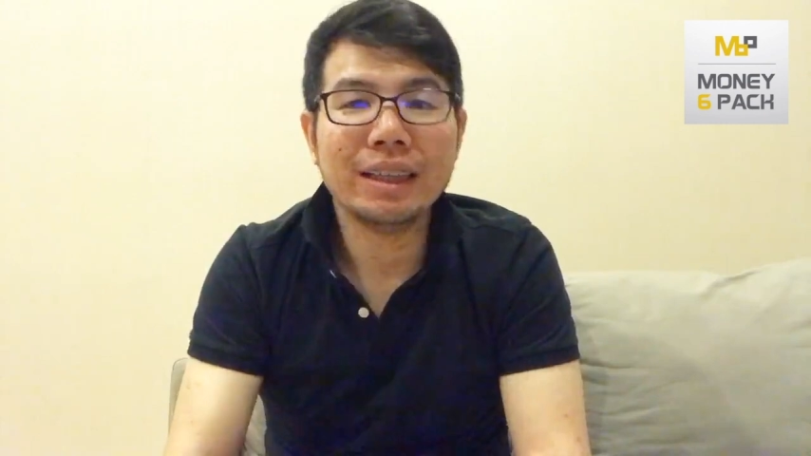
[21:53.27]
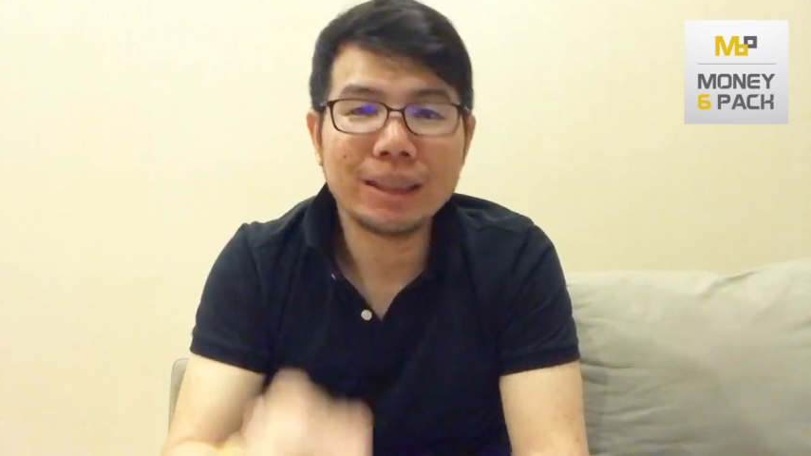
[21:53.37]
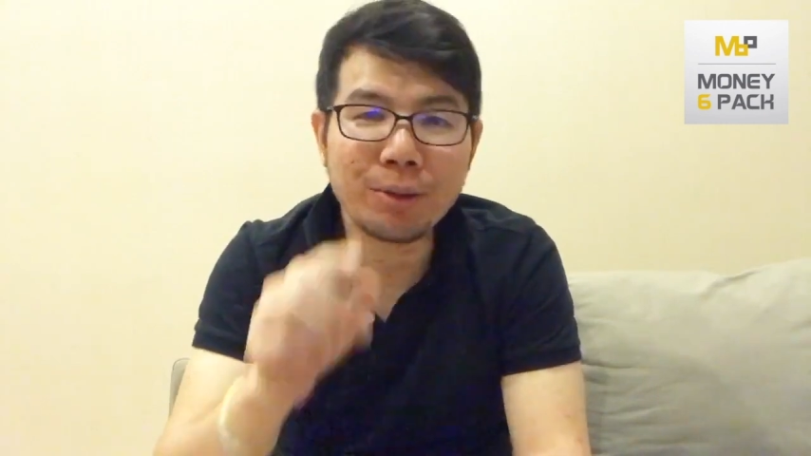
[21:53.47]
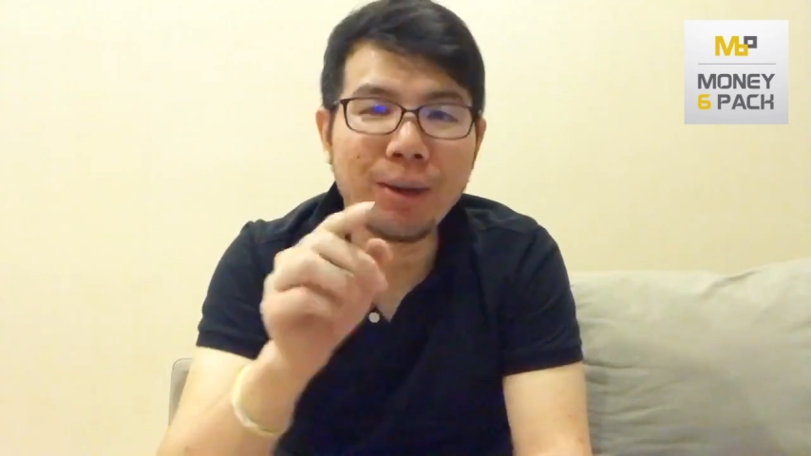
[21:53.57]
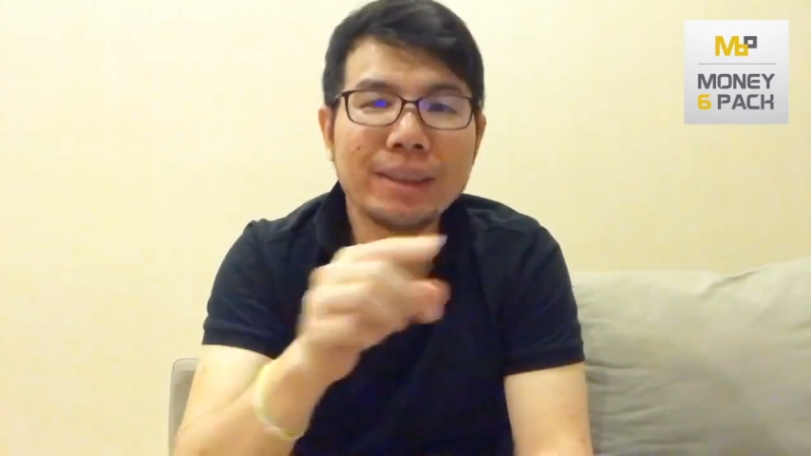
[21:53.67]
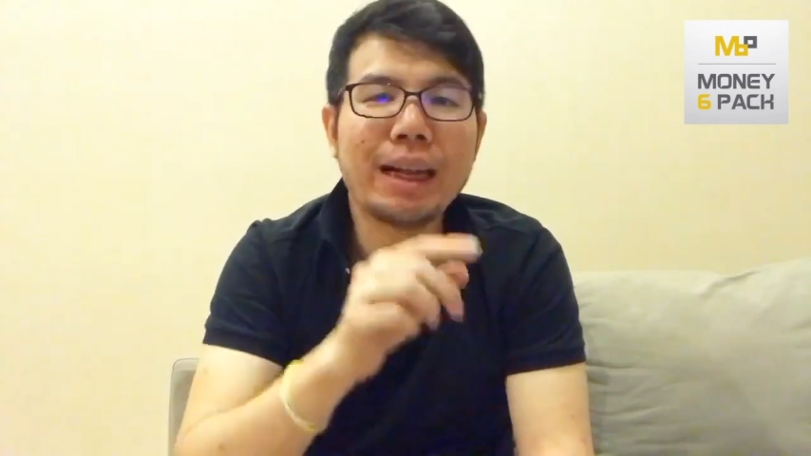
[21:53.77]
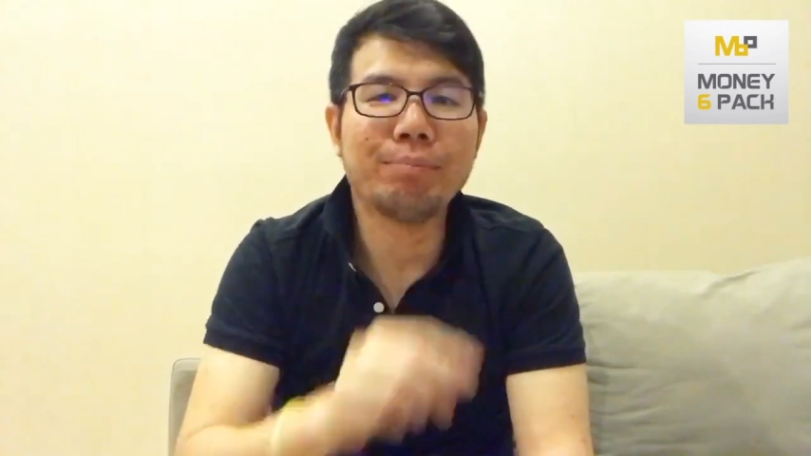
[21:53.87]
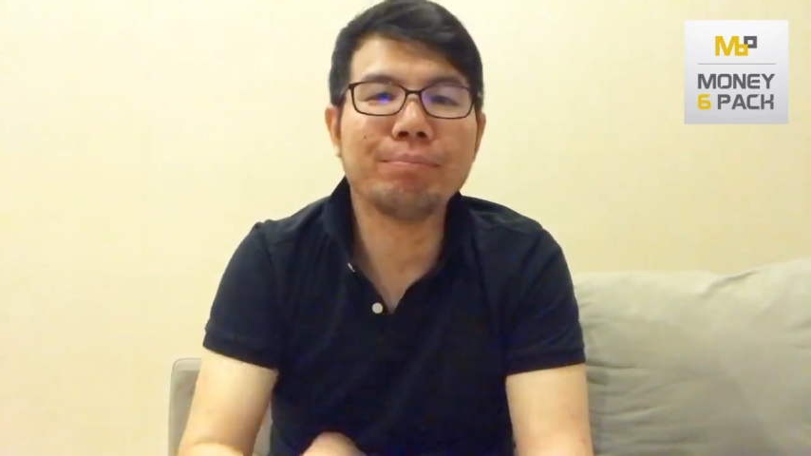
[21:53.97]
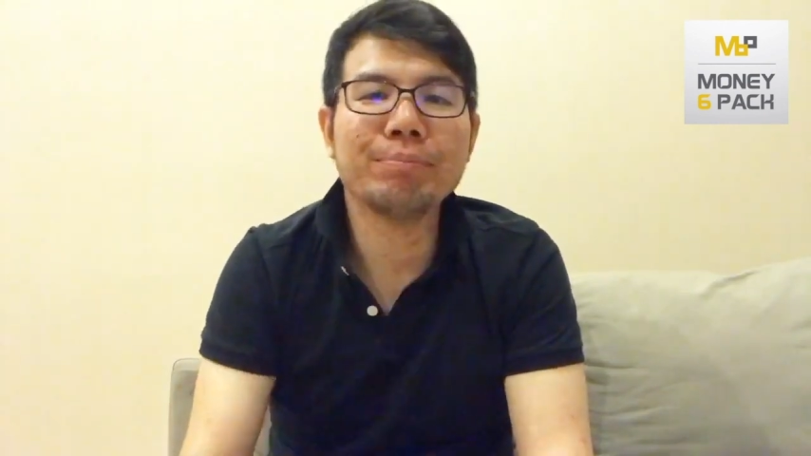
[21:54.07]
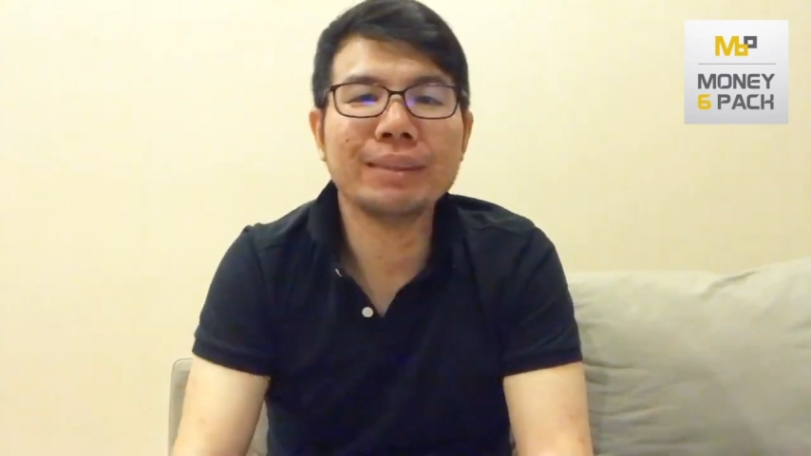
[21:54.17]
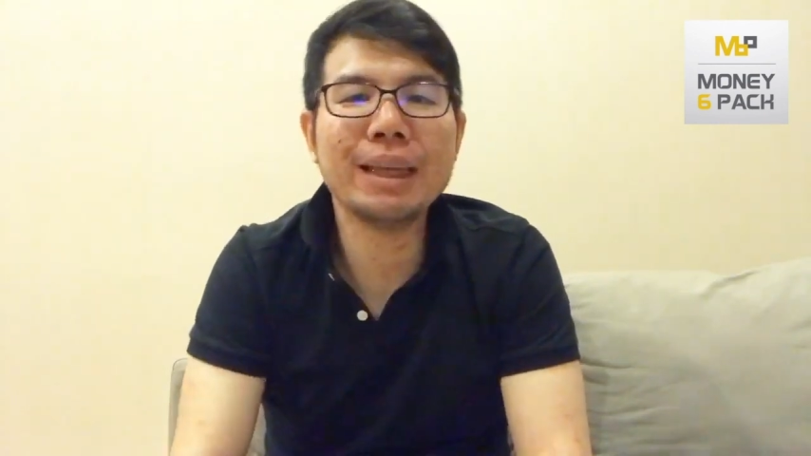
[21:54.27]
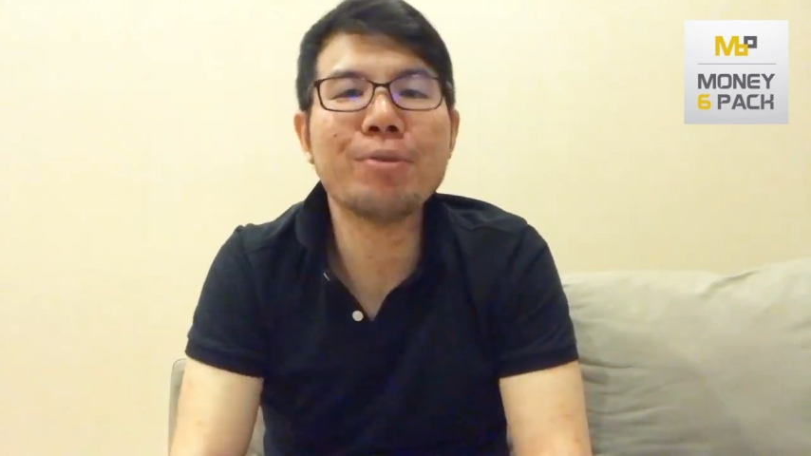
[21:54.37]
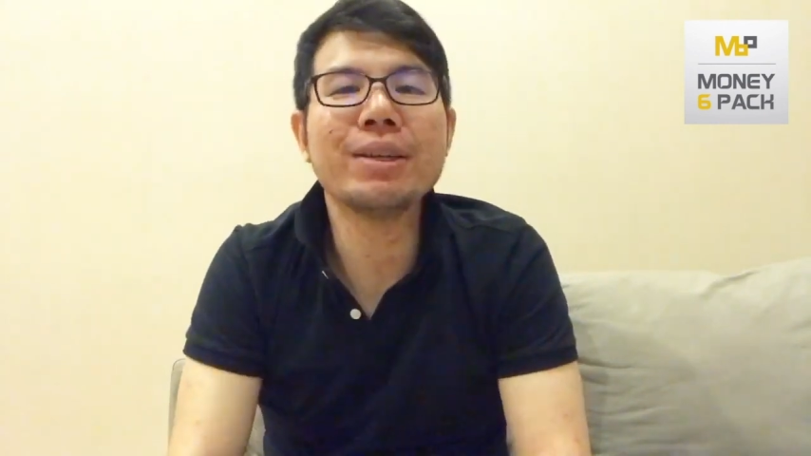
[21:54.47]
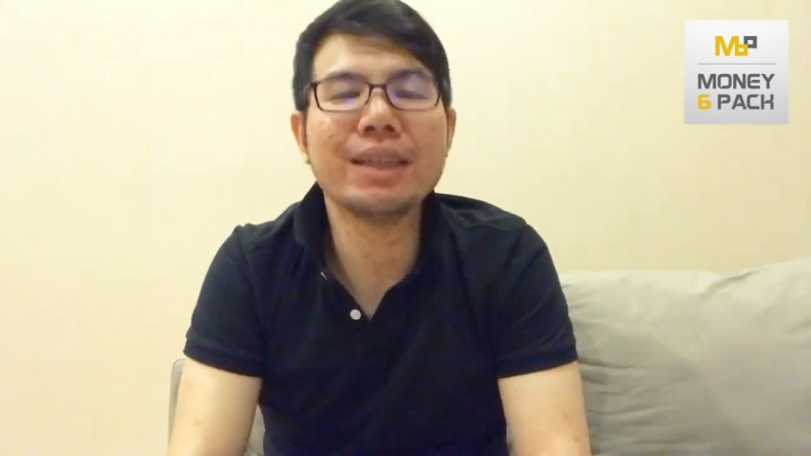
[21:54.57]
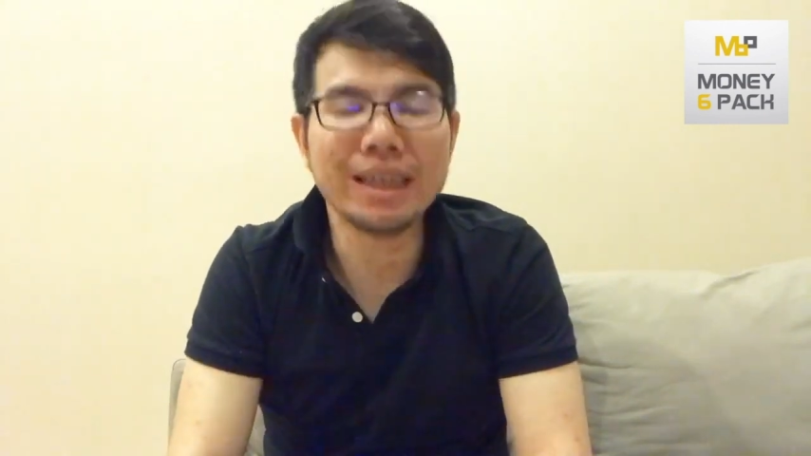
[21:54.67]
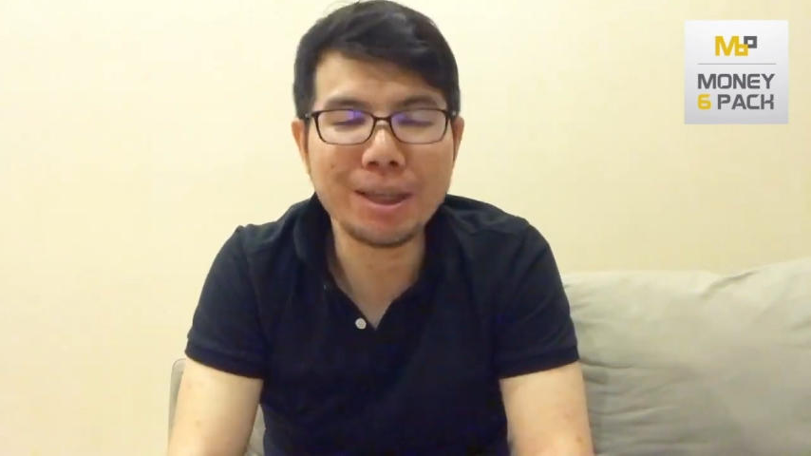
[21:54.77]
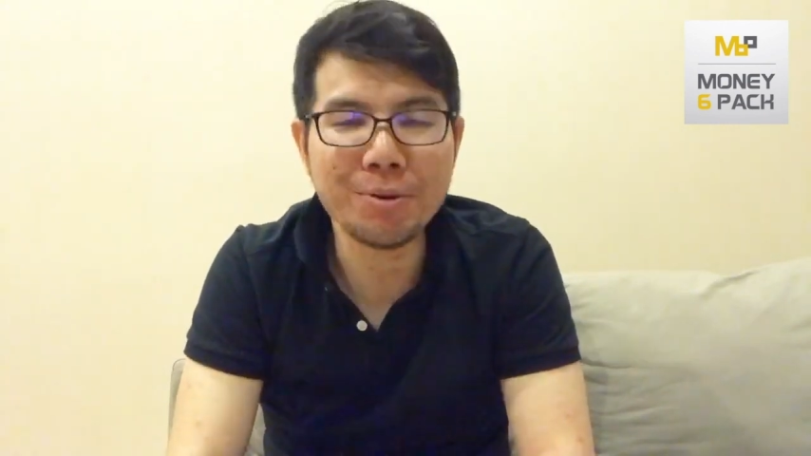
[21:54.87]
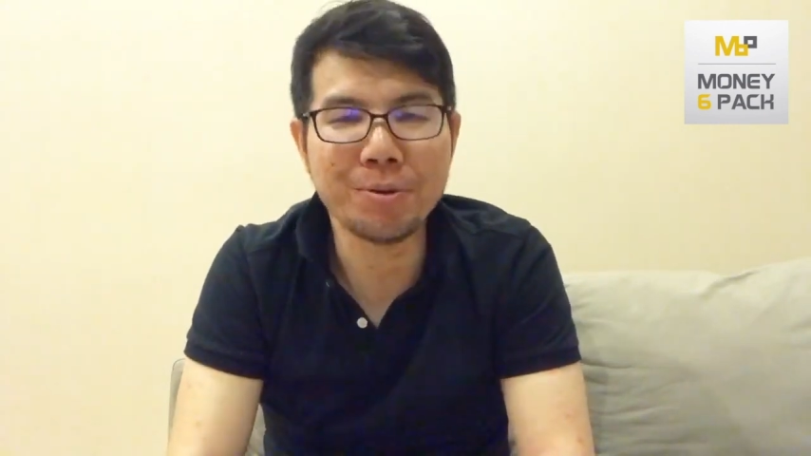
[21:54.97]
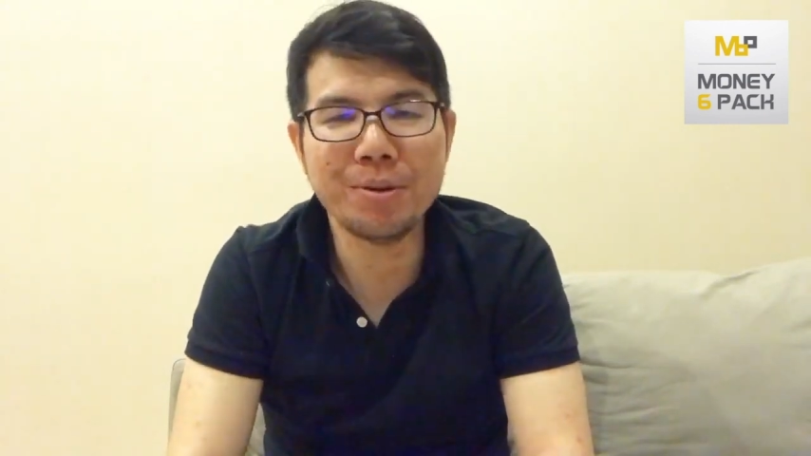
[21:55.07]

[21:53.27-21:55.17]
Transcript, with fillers: โทรศัพท์ที่คุณถืออยู่